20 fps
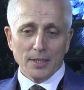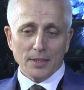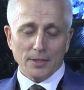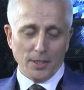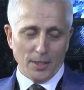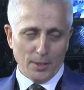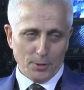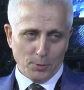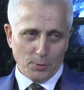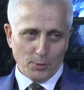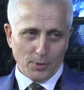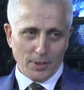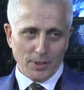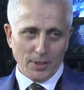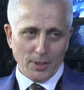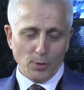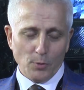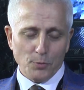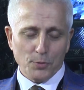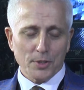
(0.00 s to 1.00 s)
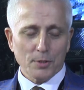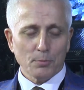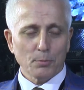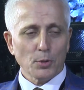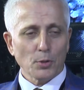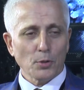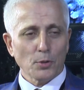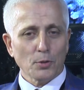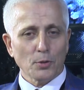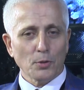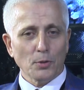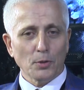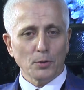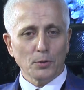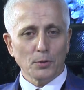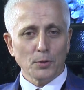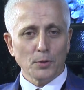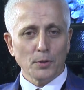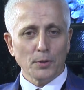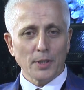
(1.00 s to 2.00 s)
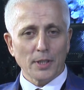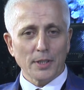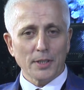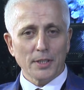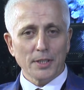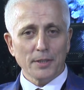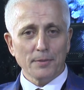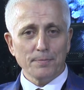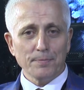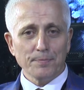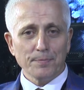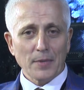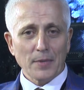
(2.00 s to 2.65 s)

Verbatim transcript: daha sonradan ofisin broker olduğunu öğrendiğim